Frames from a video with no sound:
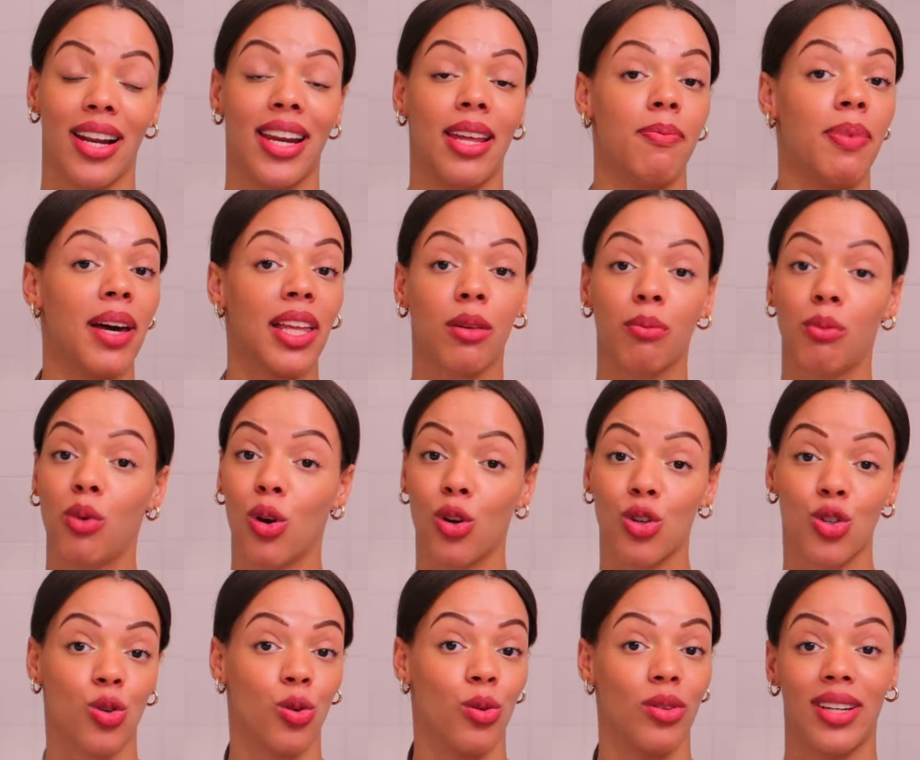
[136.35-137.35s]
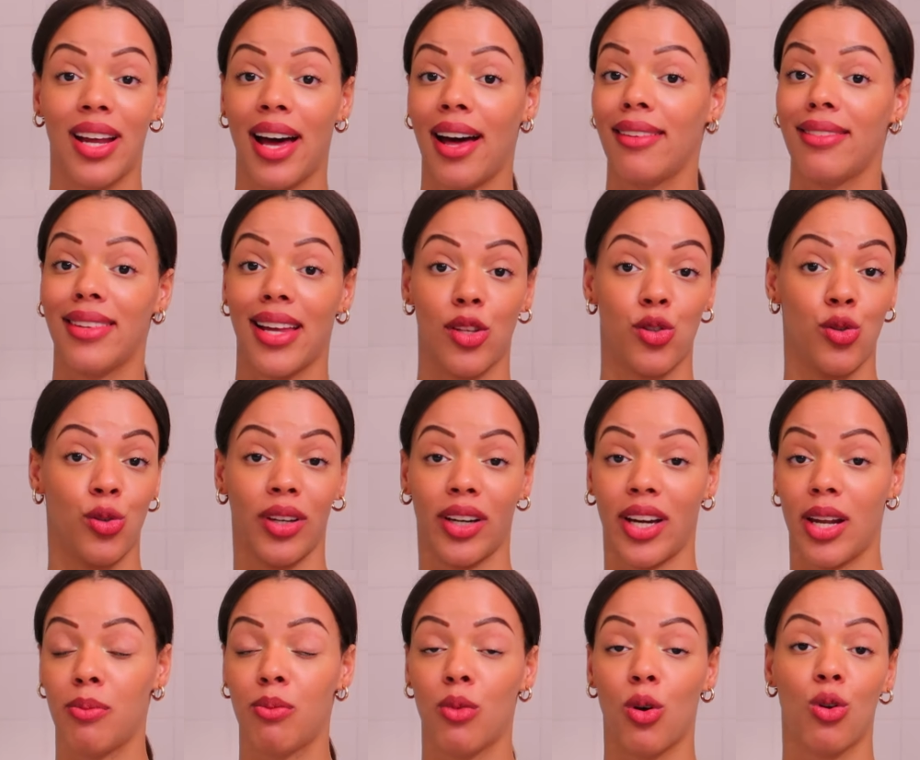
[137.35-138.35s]
les pertes blanches qu'on a
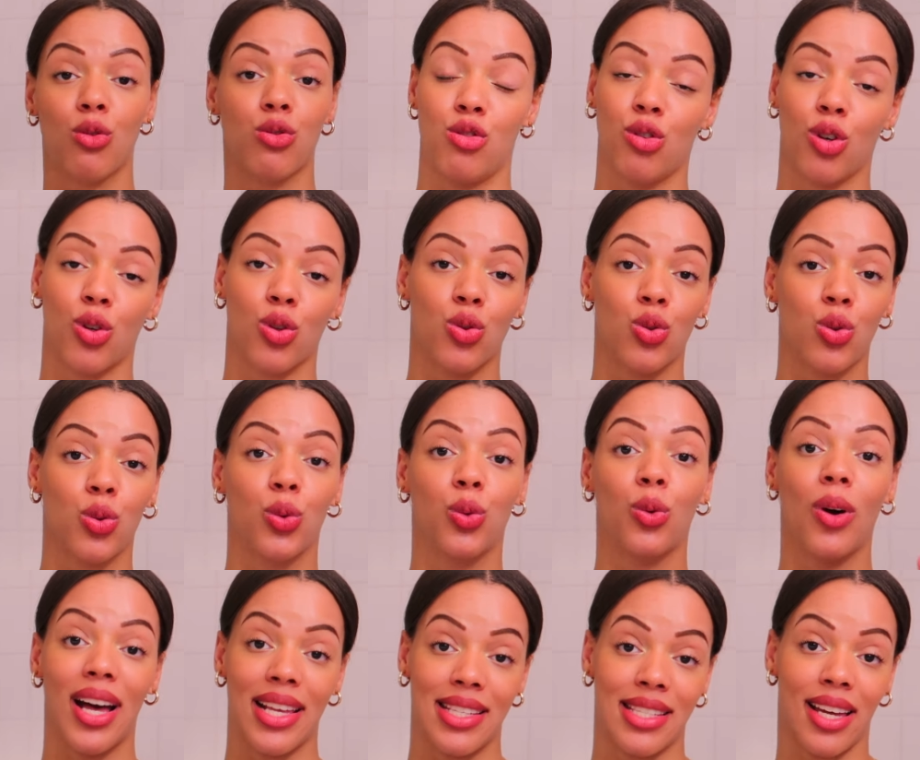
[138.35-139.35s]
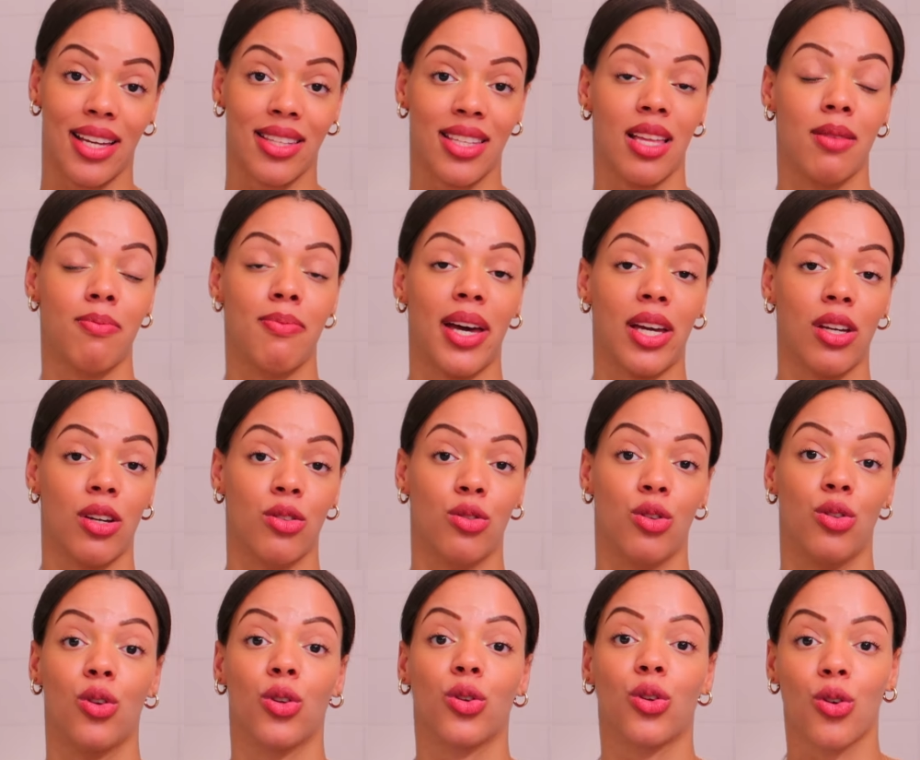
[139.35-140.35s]
naturellement, surtout à certaines périodes de
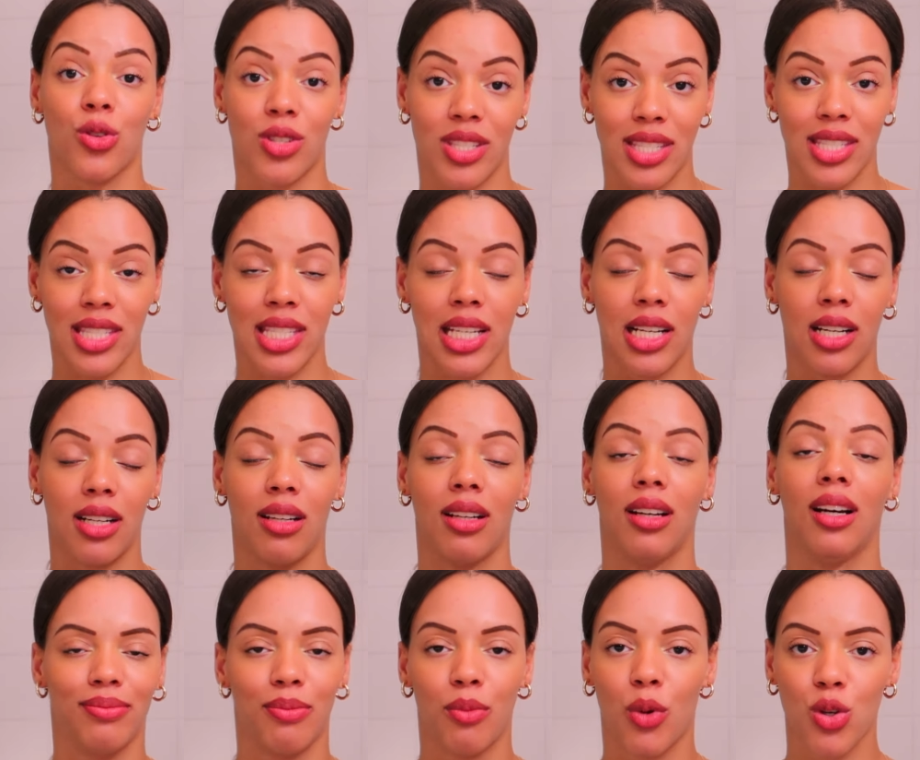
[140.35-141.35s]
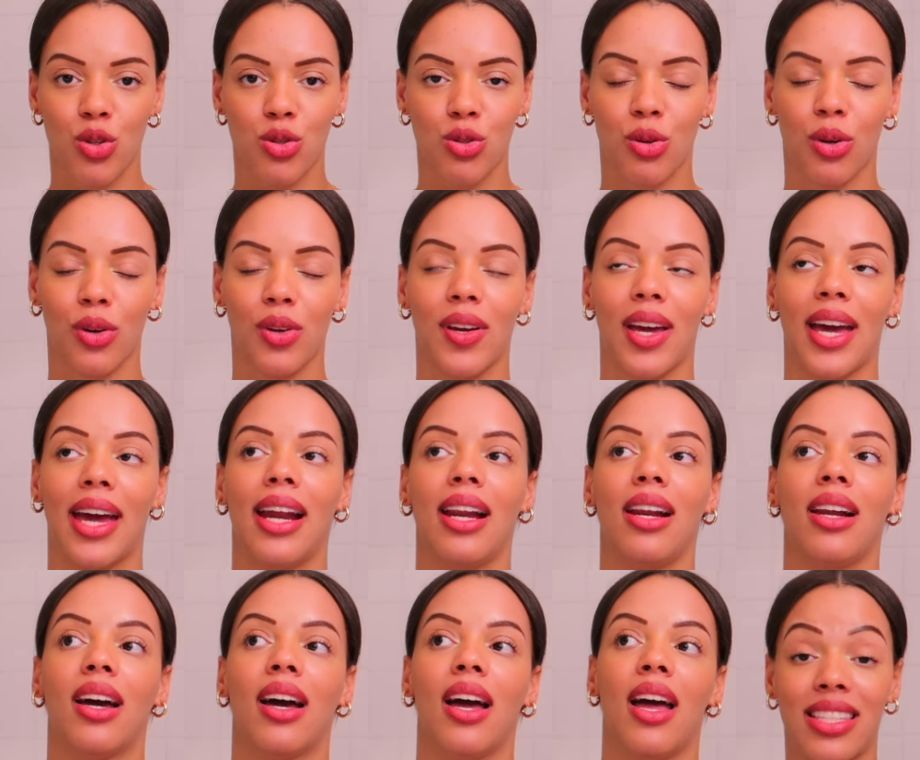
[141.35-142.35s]
notre cycle
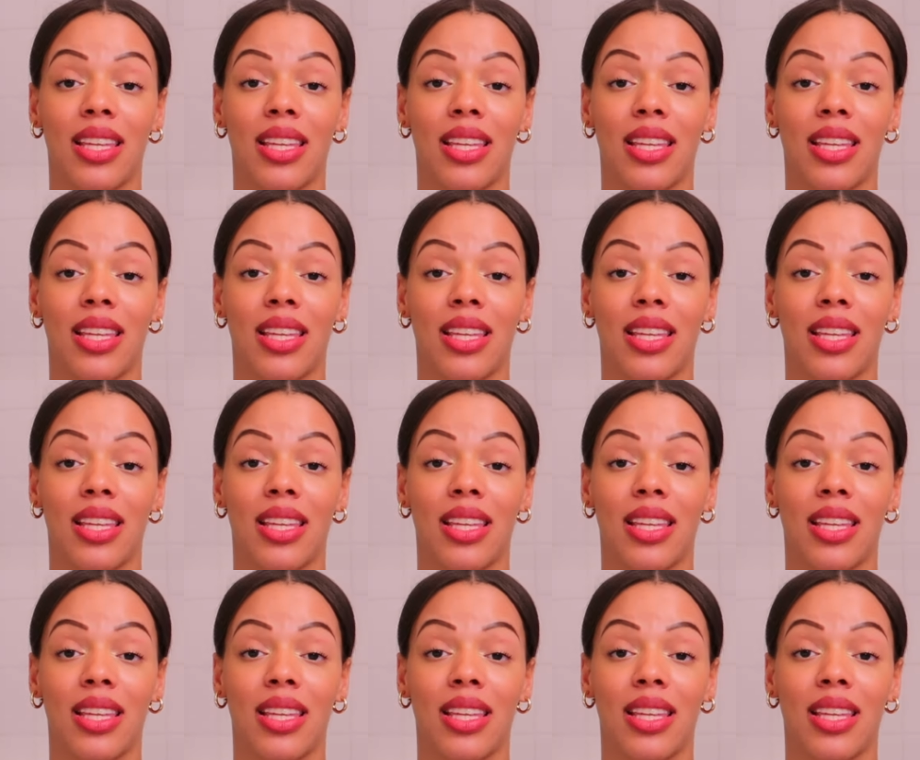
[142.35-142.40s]
menstruel.